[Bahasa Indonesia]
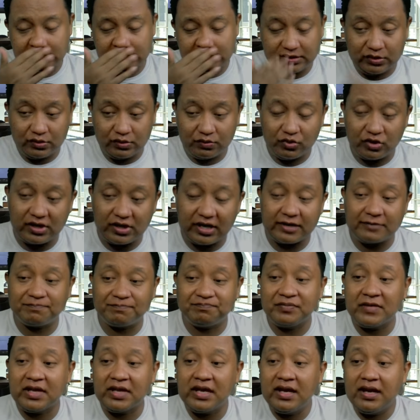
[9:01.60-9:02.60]
situ
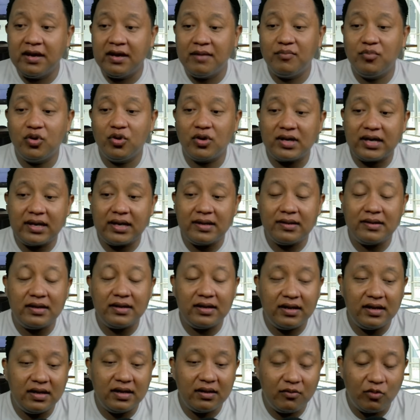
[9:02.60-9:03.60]
bukan bukan
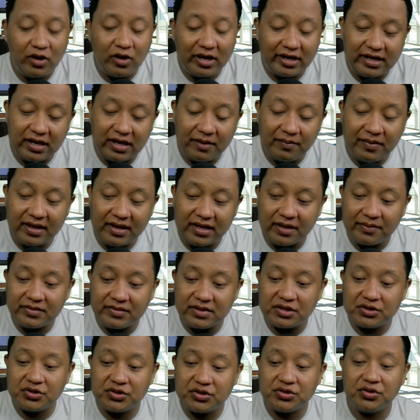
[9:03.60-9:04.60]
uh, warga
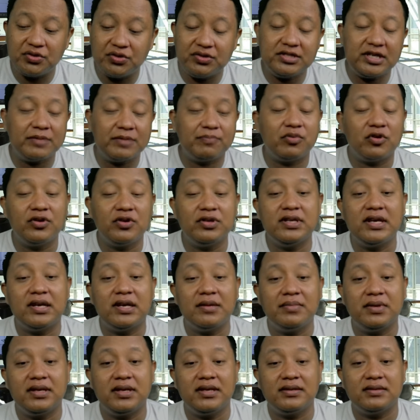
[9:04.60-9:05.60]
bayamnya, justru Jack pro
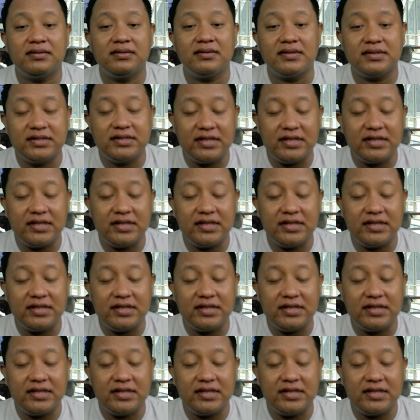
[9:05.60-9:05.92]
begitu.